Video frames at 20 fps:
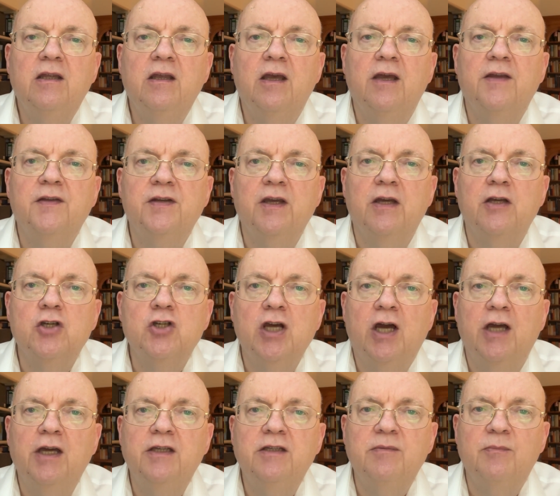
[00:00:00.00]
Es
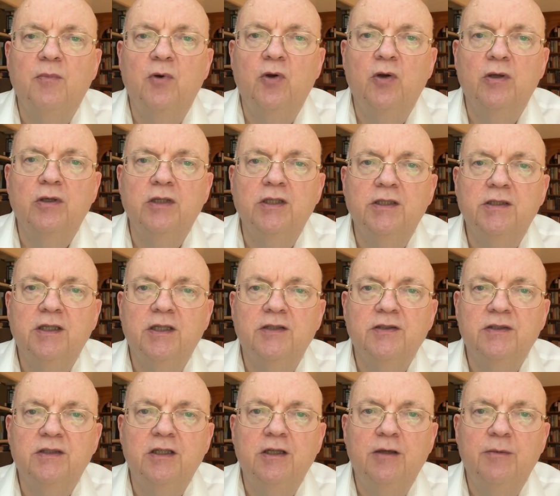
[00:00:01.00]
erscheint möglich,
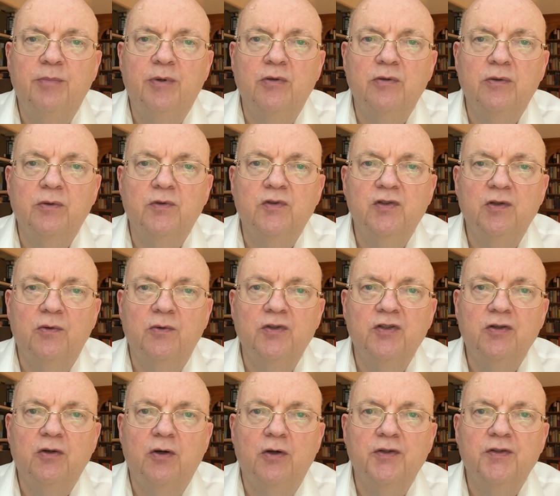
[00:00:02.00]
dass die
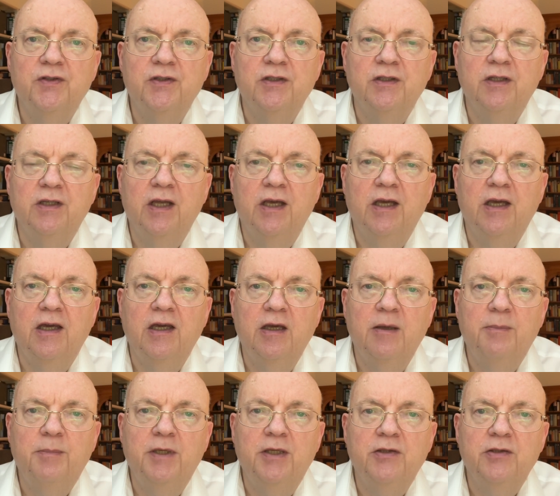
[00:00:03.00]
Produktionskosten
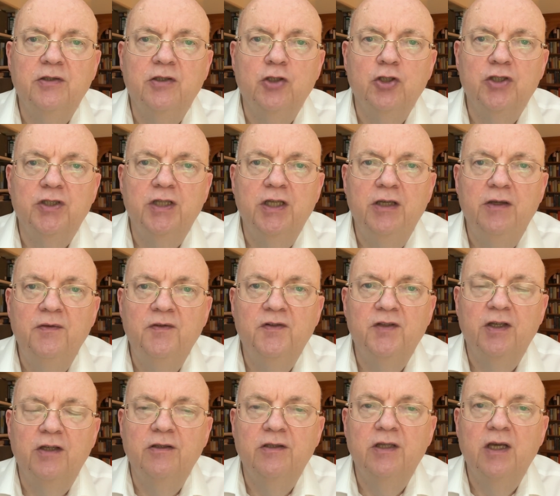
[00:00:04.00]
erheblich gestiegen
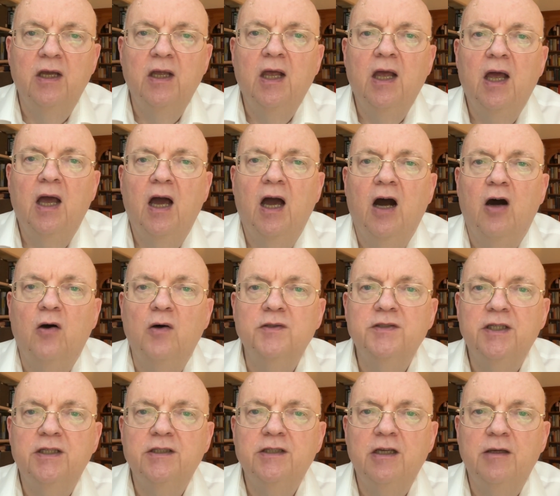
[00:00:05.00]
sind.
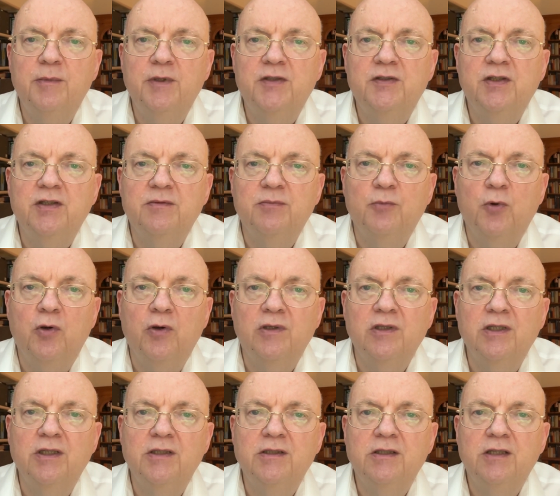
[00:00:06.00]
Außerdem ist es
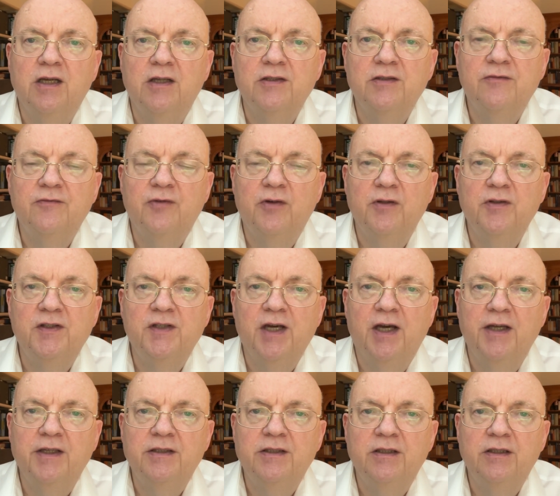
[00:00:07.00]
möglich, dass von
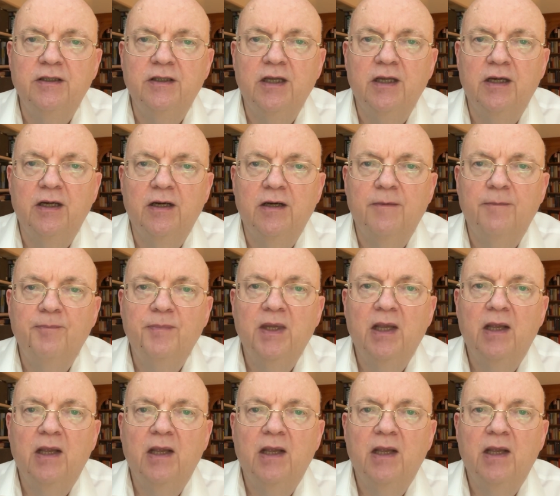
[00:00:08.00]
Seiten der